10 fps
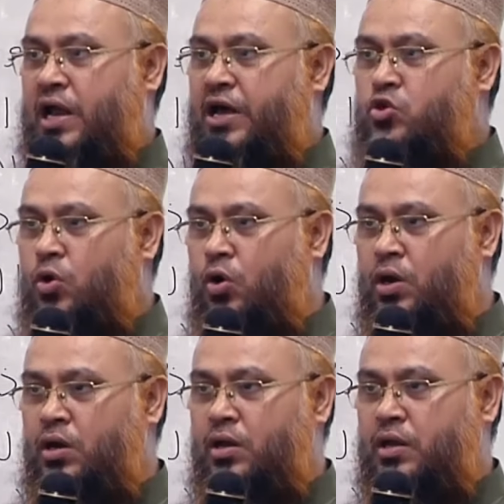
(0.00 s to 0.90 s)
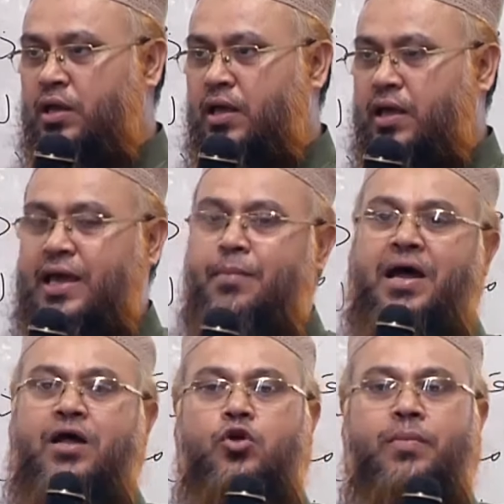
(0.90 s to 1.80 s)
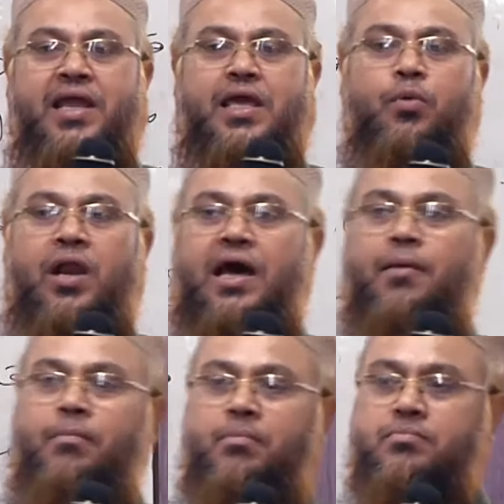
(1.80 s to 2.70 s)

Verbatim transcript: রাজুলুন এমরাতুন মানে কি বললাম